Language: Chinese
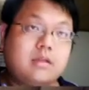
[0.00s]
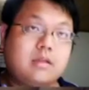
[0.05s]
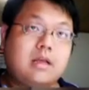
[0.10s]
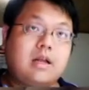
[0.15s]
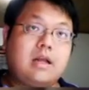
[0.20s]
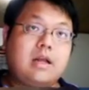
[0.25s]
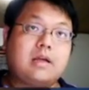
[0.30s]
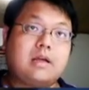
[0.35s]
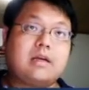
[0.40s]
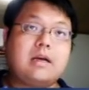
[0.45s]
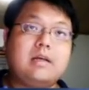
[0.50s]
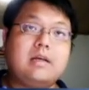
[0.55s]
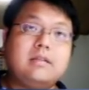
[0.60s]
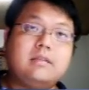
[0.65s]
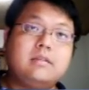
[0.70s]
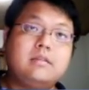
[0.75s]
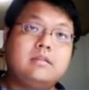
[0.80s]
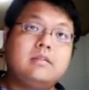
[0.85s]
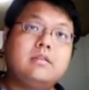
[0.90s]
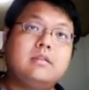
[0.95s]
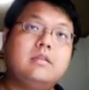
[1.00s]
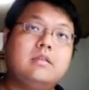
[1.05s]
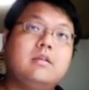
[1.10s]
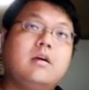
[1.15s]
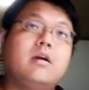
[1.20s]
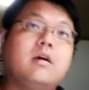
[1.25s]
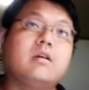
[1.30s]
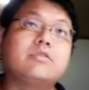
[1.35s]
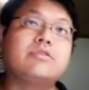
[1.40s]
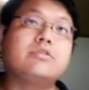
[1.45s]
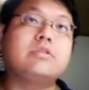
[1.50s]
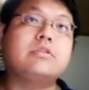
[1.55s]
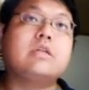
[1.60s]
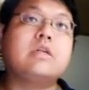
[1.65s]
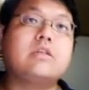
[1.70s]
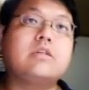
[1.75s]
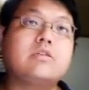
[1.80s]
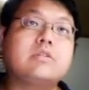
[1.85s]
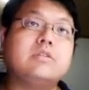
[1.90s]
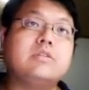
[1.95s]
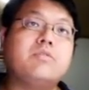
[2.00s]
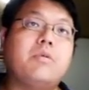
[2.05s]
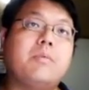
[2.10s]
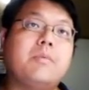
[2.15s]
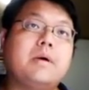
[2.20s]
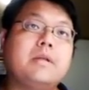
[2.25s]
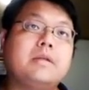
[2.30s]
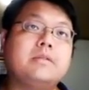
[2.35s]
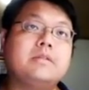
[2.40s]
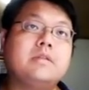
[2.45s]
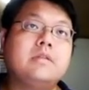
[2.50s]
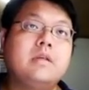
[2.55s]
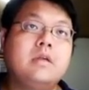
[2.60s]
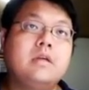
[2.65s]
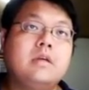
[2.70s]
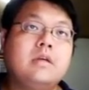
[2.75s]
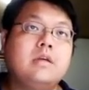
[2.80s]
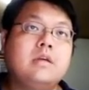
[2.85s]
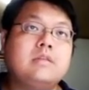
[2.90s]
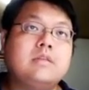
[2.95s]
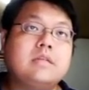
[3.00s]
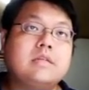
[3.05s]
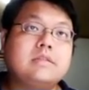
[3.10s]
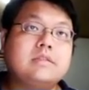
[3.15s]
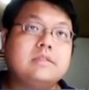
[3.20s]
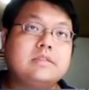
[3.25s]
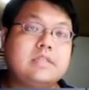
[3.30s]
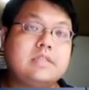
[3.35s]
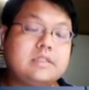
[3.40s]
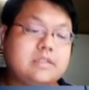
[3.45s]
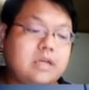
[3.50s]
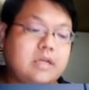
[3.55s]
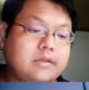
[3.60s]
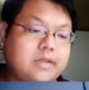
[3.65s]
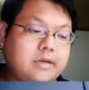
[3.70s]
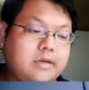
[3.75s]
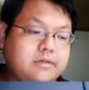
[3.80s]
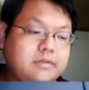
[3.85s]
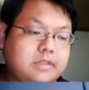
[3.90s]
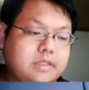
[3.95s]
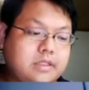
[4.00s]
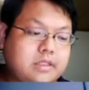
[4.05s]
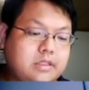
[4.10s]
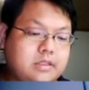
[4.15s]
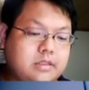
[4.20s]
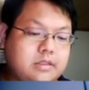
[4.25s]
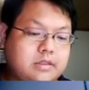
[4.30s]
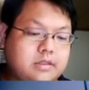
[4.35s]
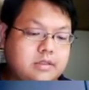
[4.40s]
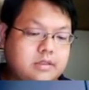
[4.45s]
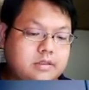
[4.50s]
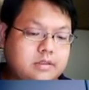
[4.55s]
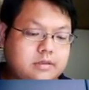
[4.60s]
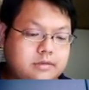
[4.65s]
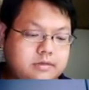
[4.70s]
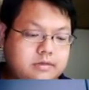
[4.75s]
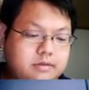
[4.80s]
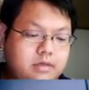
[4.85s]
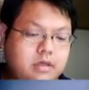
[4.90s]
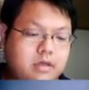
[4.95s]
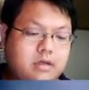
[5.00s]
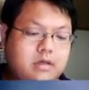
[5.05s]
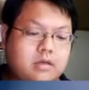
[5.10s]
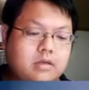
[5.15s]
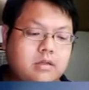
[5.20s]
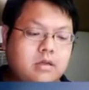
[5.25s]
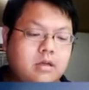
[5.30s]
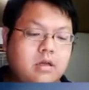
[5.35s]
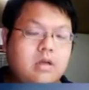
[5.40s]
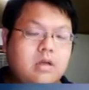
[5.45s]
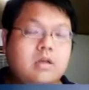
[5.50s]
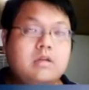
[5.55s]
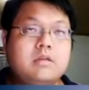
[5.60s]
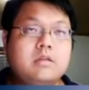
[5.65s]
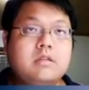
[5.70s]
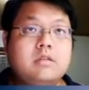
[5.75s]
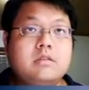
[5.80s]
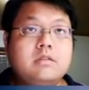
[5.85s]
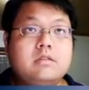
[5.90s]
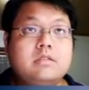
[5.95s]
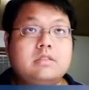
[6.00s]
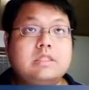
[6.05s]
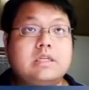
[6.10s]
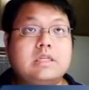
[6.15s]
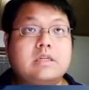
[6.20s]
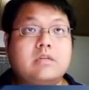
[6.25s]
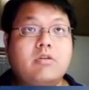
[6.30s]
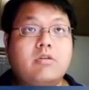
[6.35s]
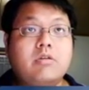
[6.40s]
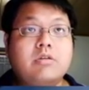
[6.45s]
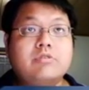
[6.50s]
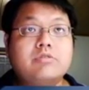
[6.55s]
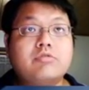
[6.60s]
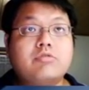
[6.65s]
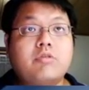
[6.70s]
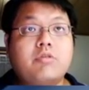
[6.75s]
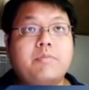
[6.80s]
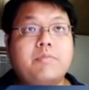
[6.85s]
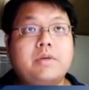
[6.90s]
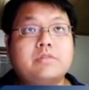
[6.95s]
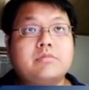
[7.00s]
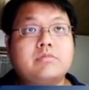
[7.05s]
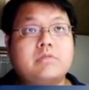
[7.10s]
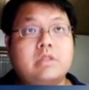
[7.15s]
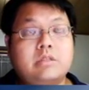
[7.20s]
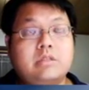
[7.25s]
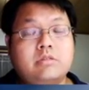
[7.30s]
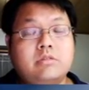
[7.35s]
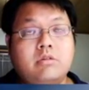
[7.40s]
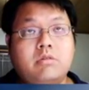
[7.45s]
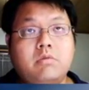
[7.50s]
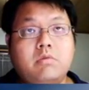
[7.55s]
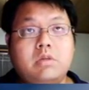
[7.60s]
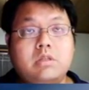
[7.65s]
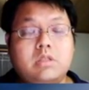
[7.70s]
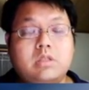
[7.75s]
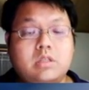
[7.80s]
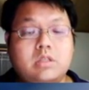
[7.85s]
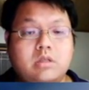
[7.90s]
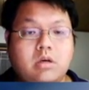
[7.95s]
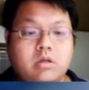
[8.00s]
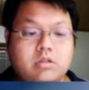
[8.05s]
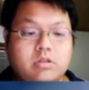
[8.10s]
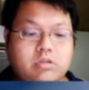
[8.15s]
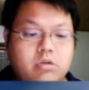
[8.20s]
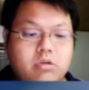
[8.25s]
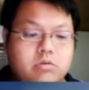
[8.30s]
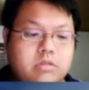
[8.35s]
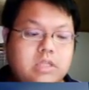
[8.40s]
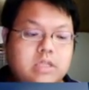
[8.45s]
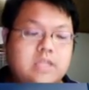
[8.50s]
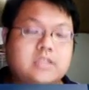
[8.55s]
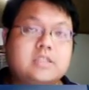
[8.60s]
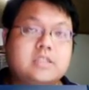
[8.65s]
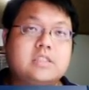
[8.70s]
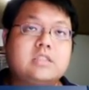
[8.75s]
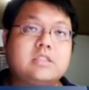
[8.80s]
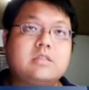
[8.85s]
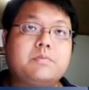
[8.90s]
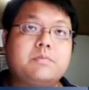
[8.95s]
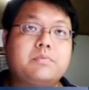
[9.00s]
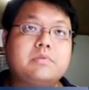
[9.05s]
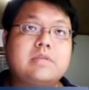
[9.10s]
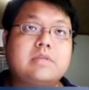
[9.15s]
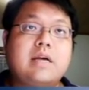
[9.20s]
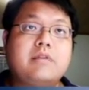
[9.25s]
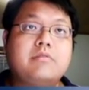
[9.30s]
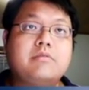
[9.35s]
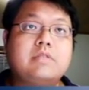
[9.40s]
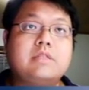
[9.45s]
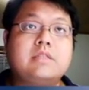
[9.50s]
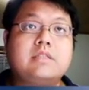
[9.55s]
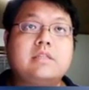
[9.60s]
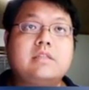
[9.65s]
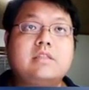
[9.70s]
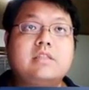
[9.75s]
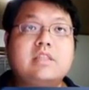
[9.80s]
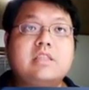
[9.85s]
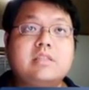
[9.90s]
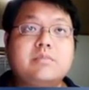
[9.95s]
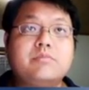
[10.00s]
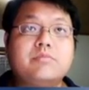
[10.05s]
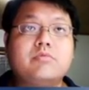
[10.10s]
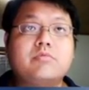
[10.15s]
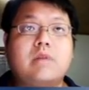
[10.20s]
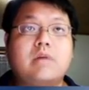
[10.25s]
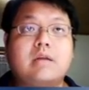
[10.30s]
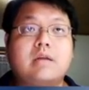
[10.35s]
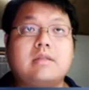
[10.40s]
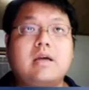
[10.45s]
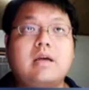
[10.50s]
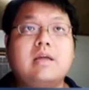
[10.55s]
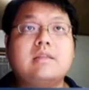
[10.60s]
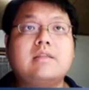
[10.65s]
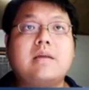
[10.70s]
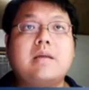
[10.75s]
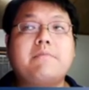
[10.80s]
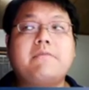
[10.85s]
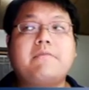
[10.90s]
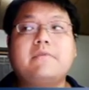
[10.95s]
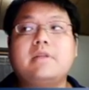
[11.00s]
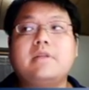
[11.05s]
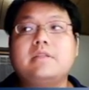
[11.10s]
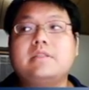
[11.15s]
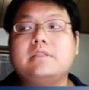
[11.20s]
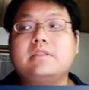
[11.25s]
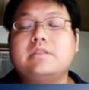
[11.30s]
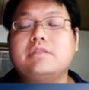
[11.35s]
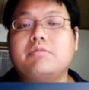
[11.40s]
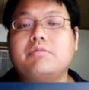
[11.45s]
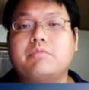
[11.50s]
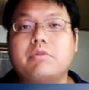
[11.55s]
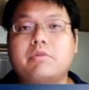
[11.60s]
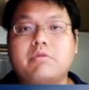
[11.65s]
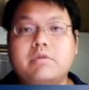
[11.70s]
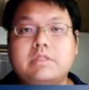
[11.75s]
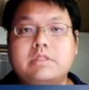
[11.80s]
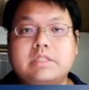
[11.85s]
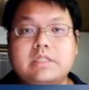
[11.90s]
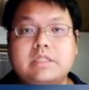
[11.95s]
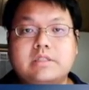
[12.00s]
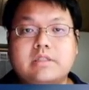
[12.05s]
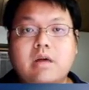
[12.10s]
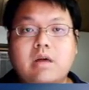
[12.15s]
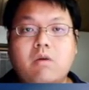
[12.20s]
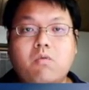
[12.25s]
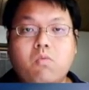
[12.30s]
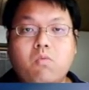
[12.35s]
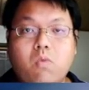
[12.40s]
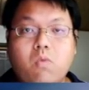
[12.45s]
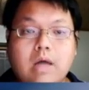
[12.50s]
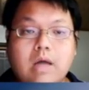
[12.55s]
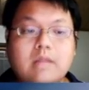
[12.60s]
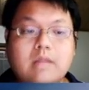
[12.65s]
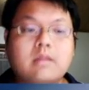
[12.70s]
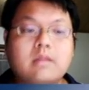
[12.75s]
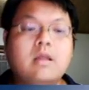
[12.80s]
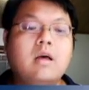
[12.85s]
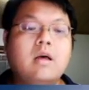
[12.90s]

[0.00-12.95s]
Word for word: 那来看，啊，所以这个就是我们上次介绍到这个，呃。解公因数、公倍数的应用问题哈，重点其实不在于这些题目啦。当然，大部分的题型我们都会介绍完，